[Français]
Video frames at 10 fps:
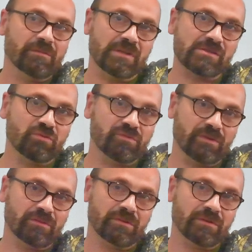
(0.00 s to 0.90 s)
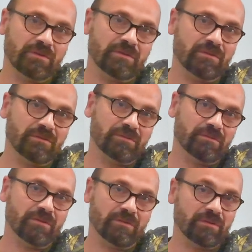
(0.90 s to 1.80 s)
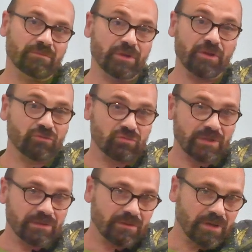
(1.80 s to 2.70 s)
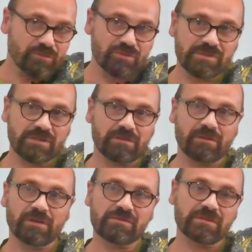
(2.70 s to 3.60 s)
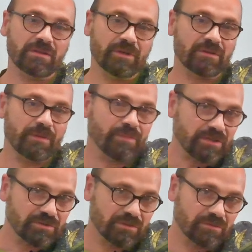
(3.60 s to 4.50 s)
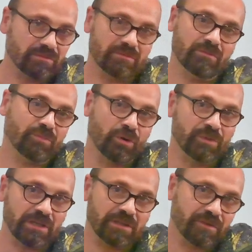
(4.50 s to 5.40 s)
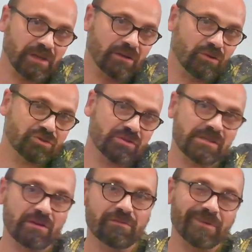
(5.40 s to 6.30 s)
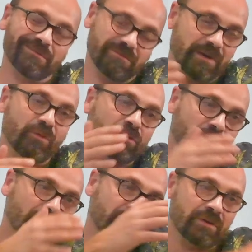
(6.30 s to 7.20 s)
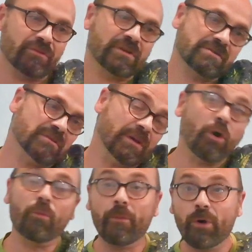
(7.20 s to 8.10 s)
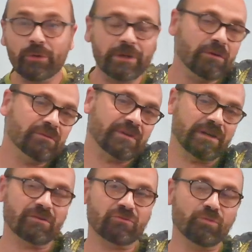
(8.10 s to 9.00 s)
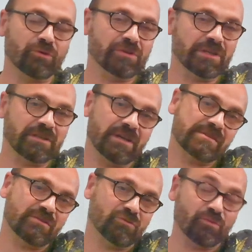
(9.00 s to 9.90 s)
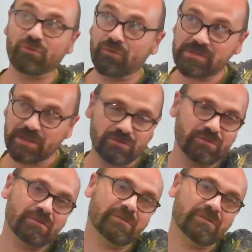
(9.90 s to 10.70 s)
mais souvent, euh, dans, bah, dans, tout, hein, dans la musique, dans le cinéma, dans la peinture, le premier qui fait quelque chose, il le fait vraiment longtemps avant les autres. D'abord, au moment où il le fait, euh, tout le monde le déteste, tout le monde trouve ça nul,